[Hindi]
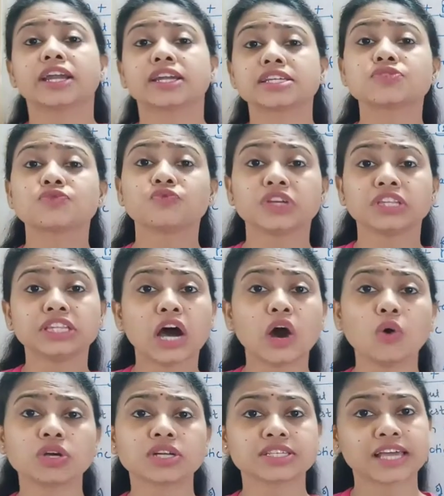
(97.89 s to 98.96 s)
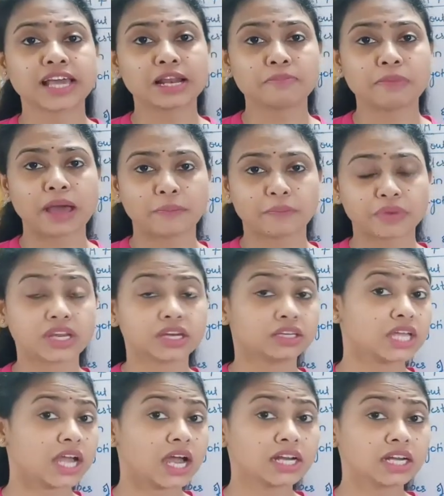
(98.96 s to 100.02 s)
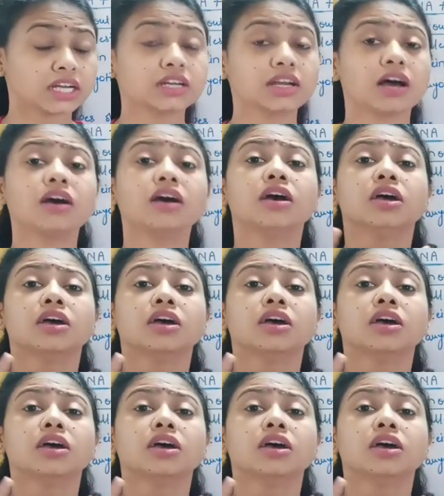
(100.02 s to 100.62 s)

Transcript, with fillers: इट इज़ विदाउट सेल मैमब्रेन ध्यान रखना